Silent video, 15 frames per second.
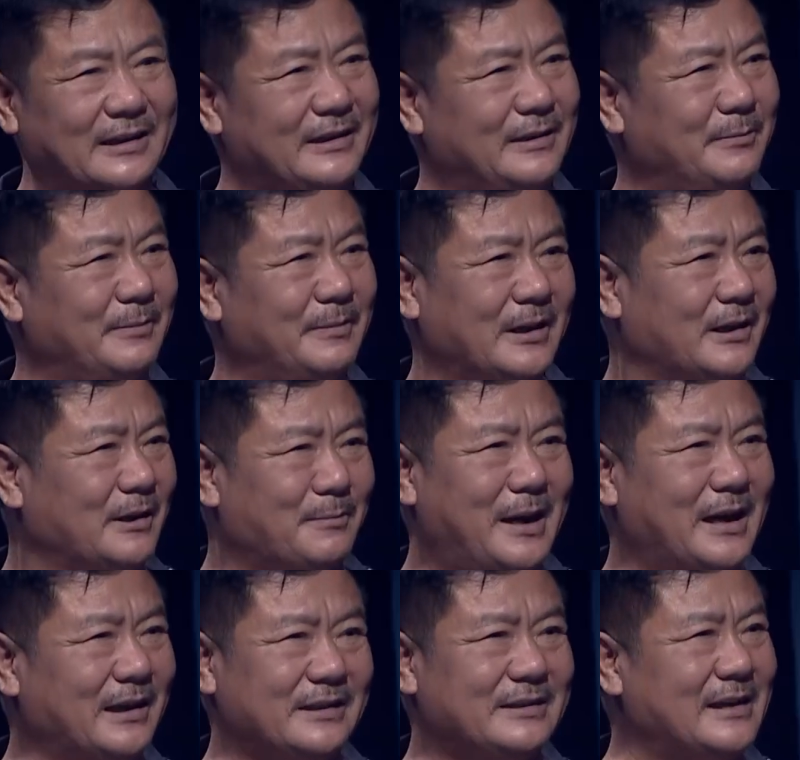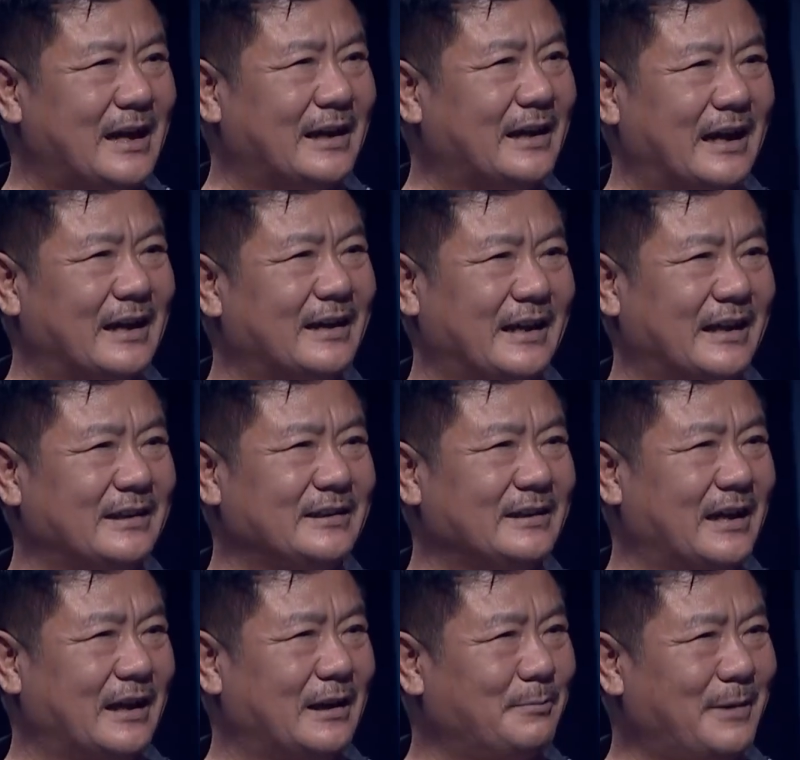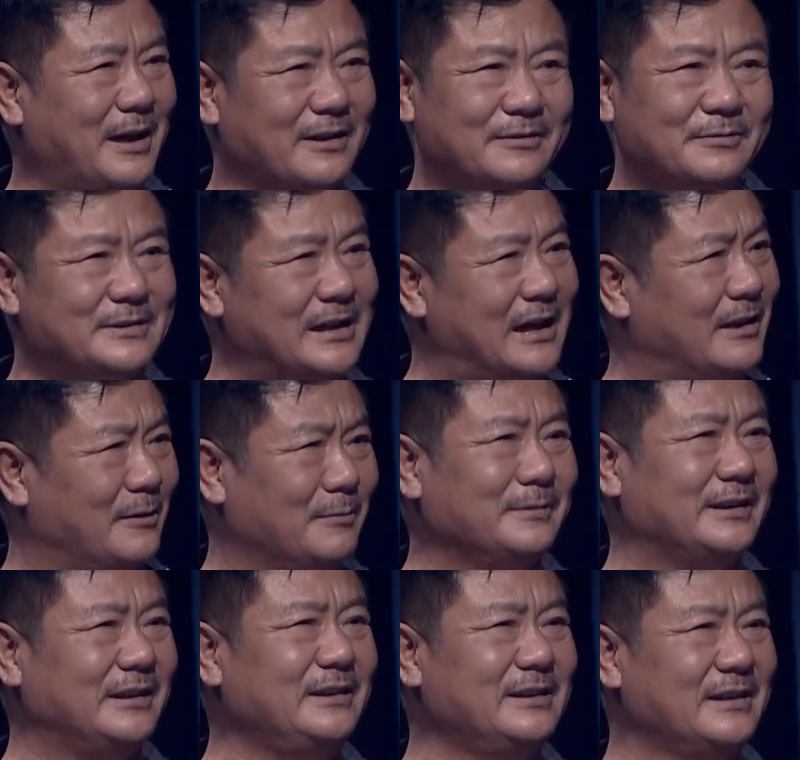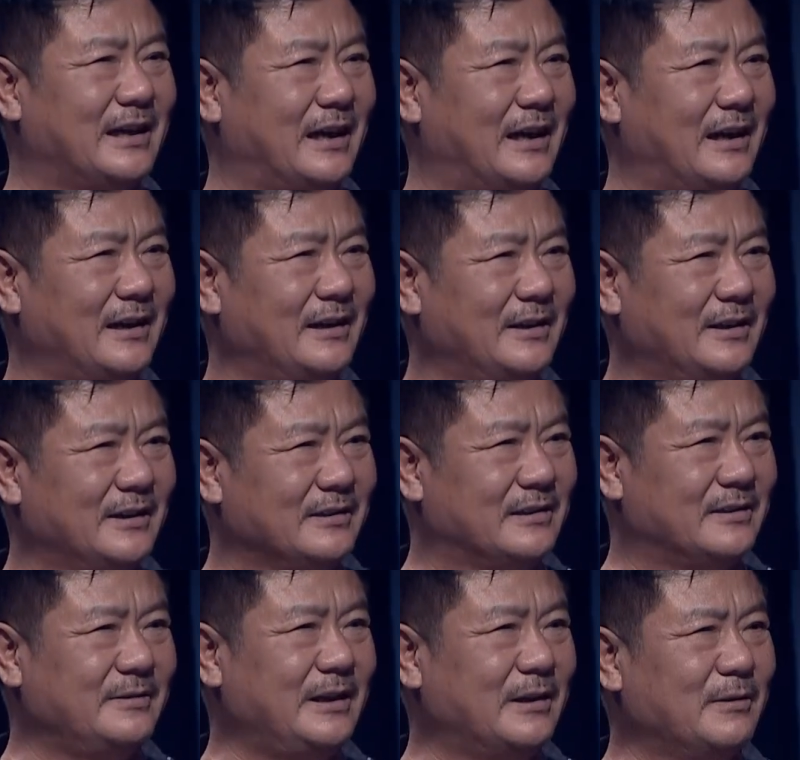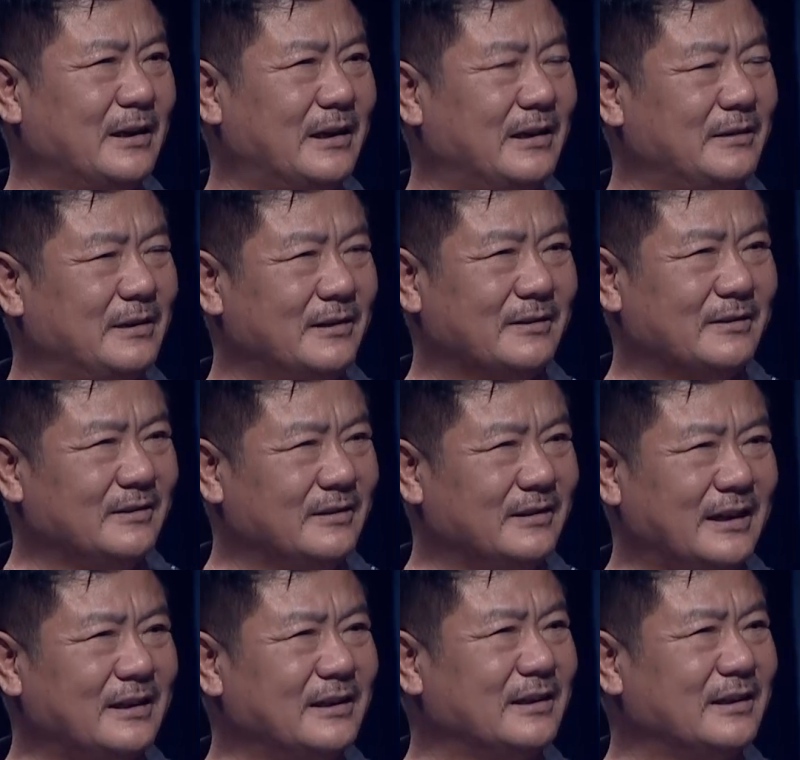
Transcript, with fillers: thì bác ấy chả cả nể gì cả bác cũng chả nóng tính gì cả chỉ có điều là năng